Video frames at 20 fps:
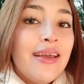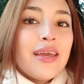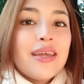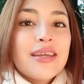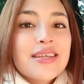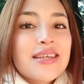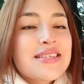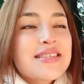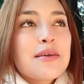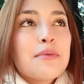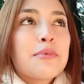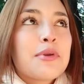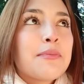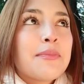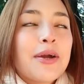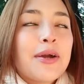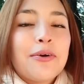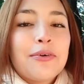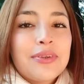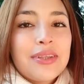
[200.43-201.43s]
Ella siempre
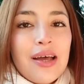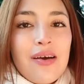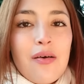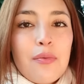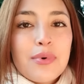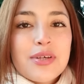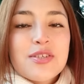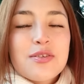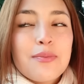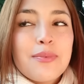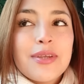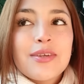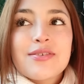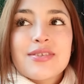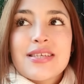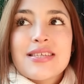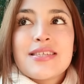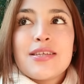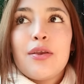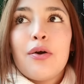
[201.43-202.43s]
me contaba más o menos
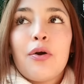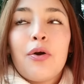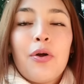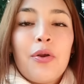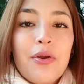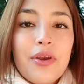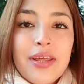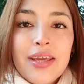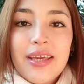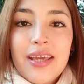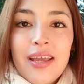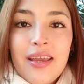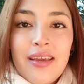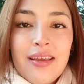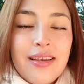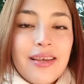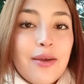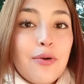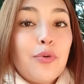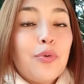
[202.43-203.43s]
así los colores que
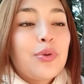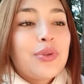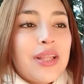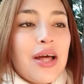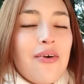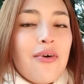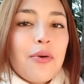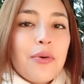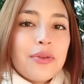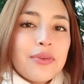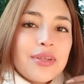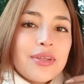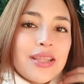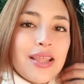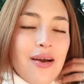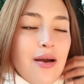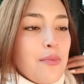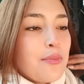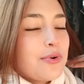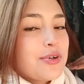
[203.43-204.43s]
le gustaban cuando
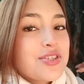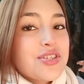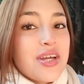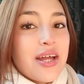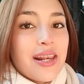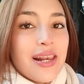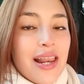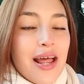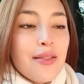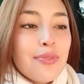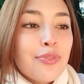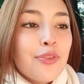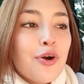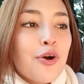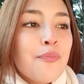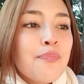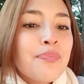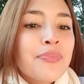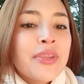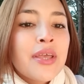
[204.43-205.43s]
estábamos charlando.
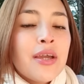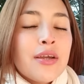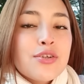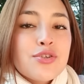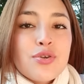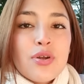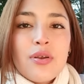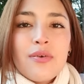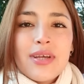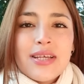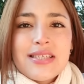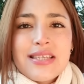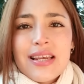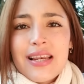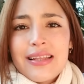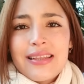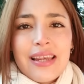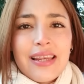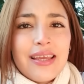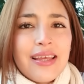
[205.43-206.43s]
Yo le voy a hacer
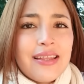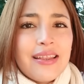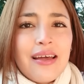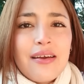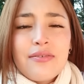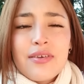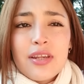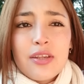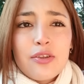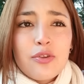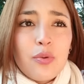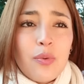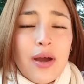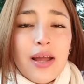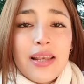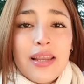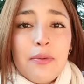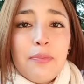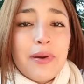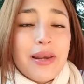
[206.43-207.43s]
las tarjetas
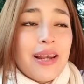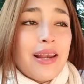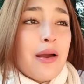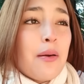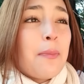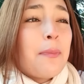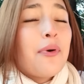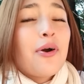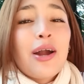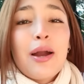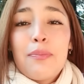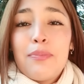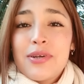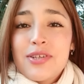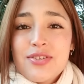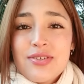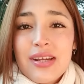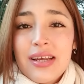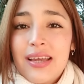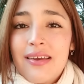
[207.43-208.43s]
virtuales para las pocas
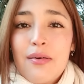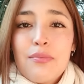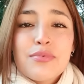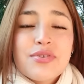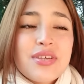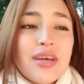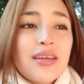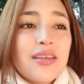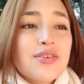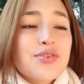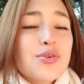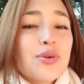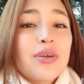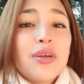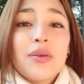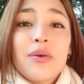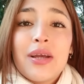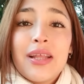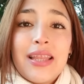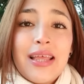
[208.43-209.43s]
personas que vamos a ir, yo
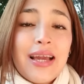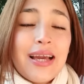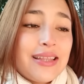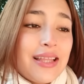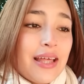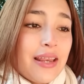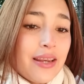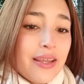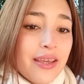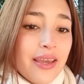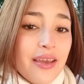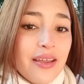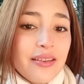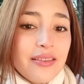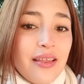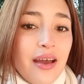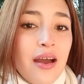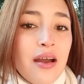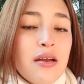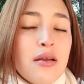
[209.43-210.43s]
quiero que tenga
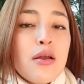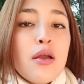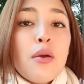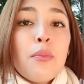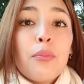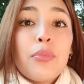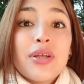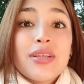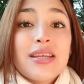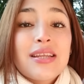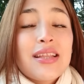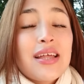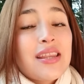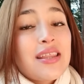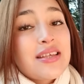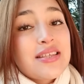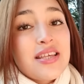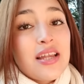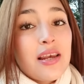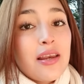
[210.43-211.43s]
tarjeta. Voy a tratar de
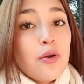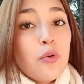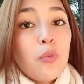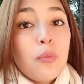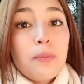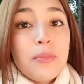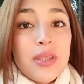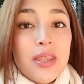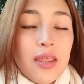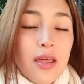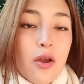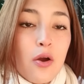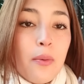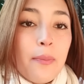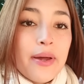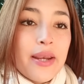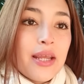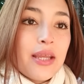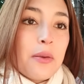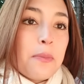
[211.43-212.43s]
hacerle un video
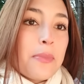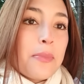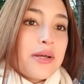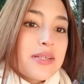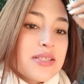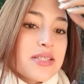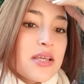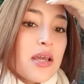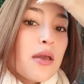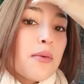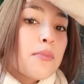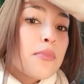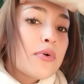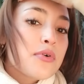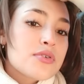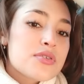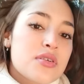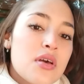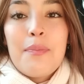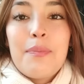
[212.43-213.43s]
para que
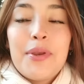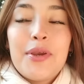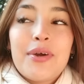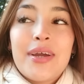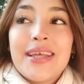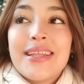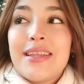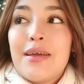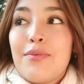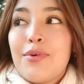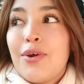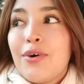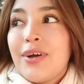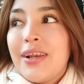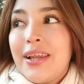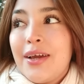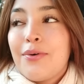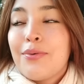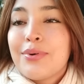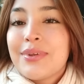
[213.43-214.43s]
pasemos. Espero que este blog
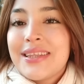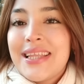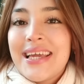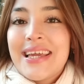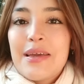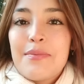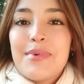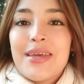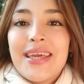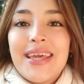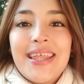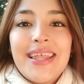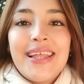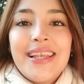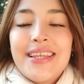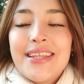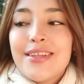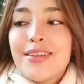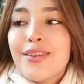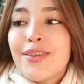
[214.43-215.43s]
les guste, que me quede
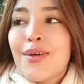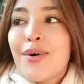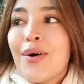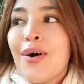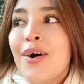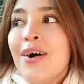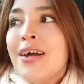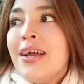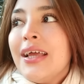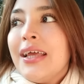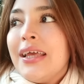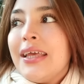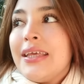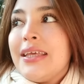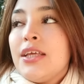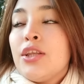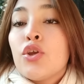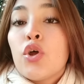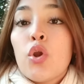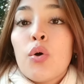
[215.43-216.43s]
lindo
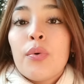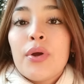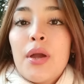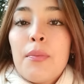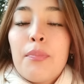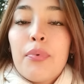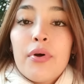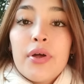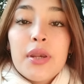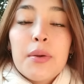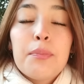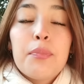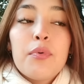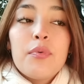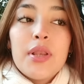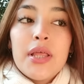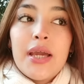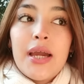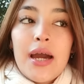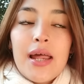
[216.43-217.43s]
y no lo voy a poder
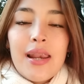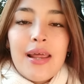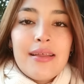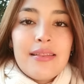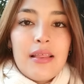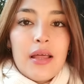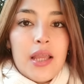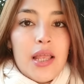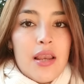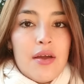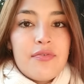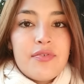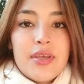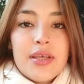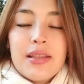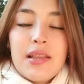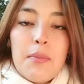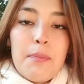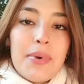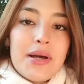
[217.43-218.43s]
publicar hasta que la
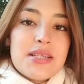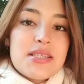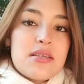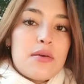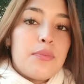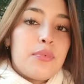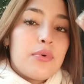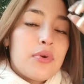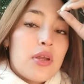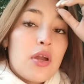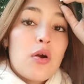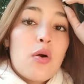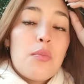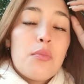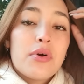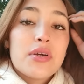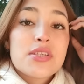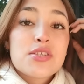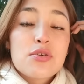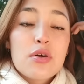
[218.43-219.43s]
fiesta pase, porque como
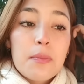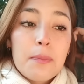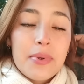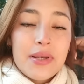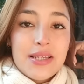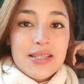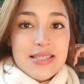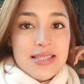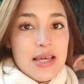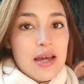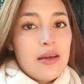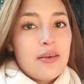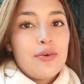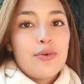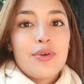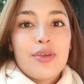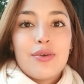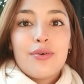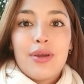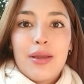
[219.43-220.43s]
es sorpresa,
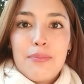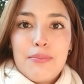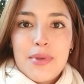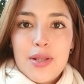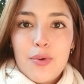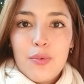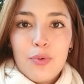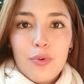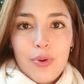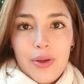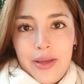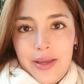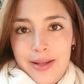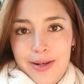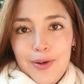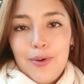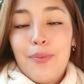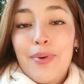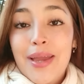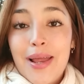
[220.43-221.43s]
no quiero que Milu eh, lo
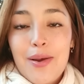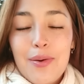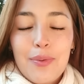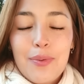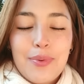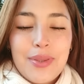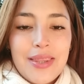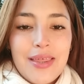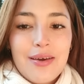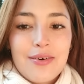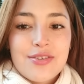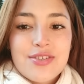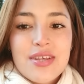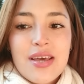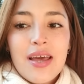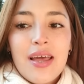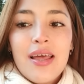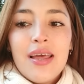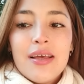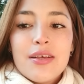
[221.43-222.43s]
lo vean los videos.
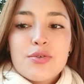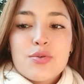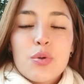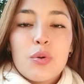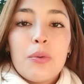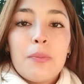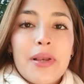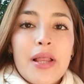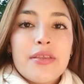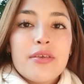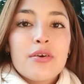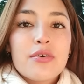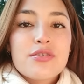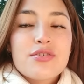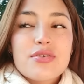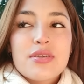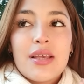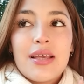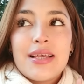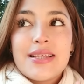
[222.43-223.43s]
Su
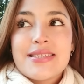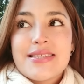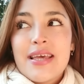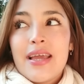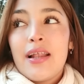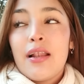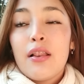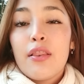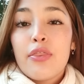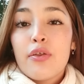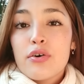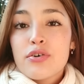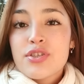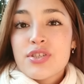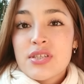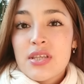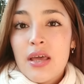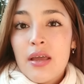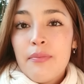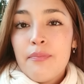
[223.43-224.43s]
cumpleaños es el
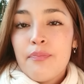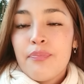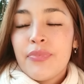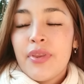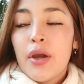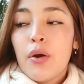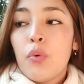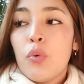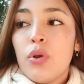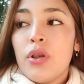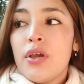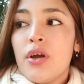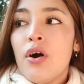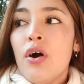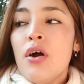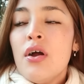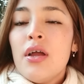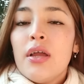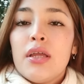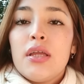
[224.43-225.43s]
12 de julio
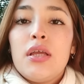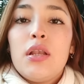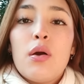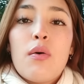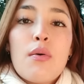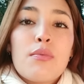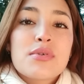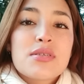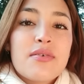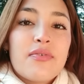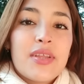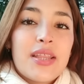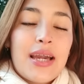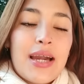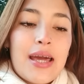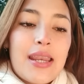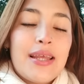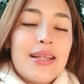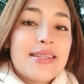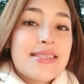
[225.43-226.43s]
y lo vamos a
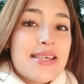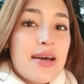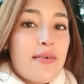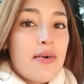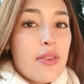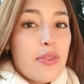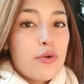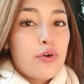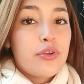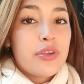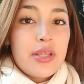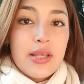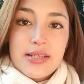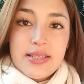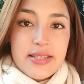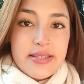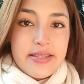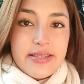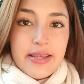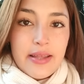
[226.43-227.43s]
festejar el sábado
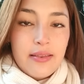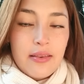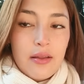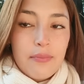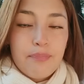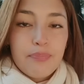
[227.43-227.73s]
17.